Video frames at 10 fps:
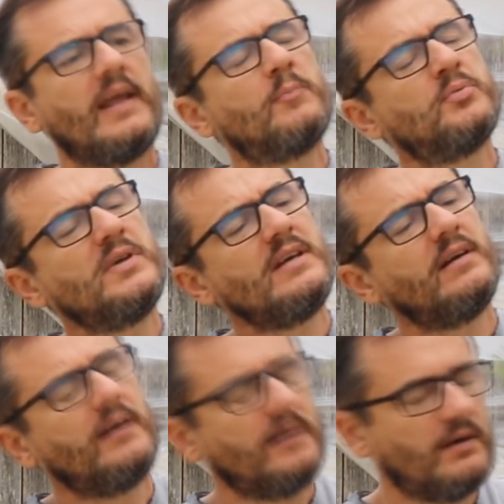Et puis
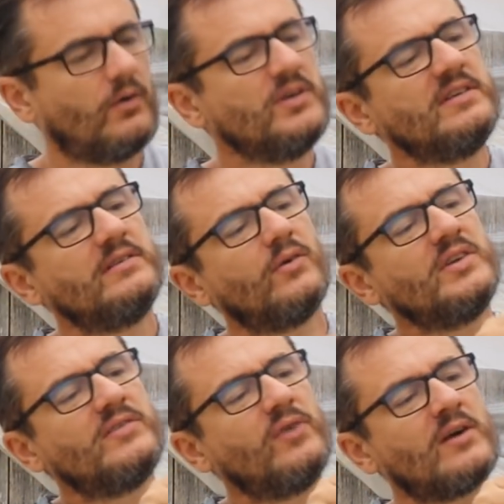au,
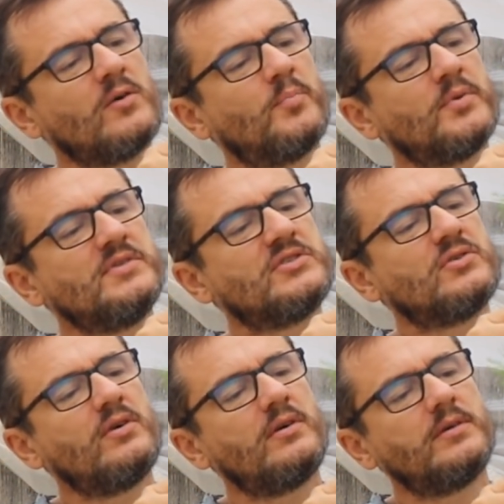niveau la
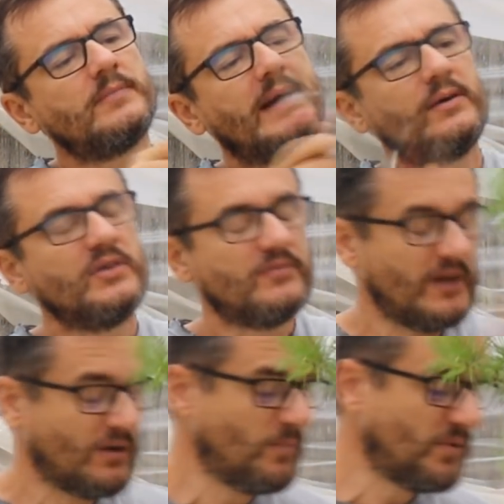composition, ben, au niveau
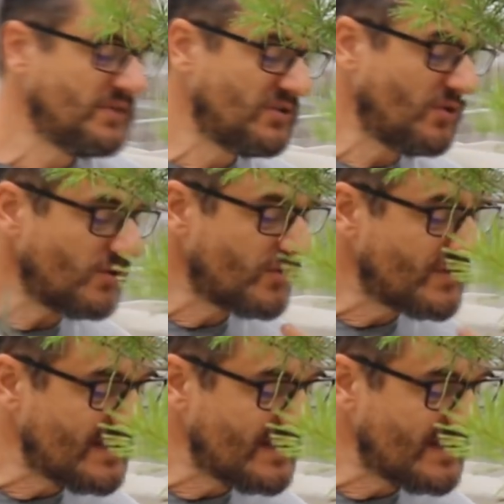de la composition, je